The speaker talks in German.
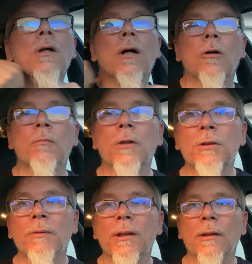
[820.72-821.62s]
auch mal
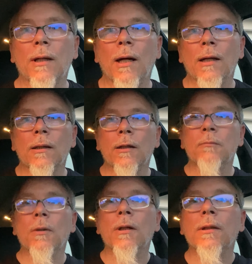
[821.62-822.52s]
geschwind einen Krage
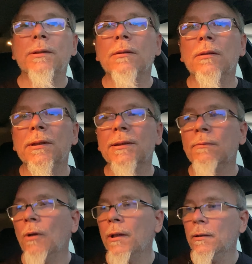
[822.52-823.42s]
ranmachen. Also hier jetzt
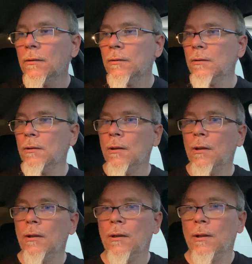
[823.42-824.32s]
zwei,
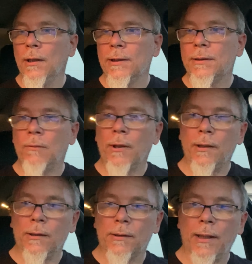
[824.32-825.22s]
zwei
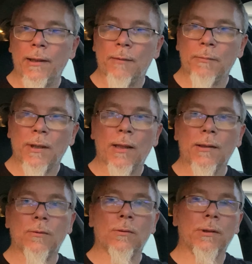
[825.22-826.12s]
äh, Teile am Krage
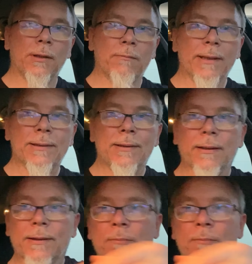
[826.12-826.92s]
und die wechseln jetzt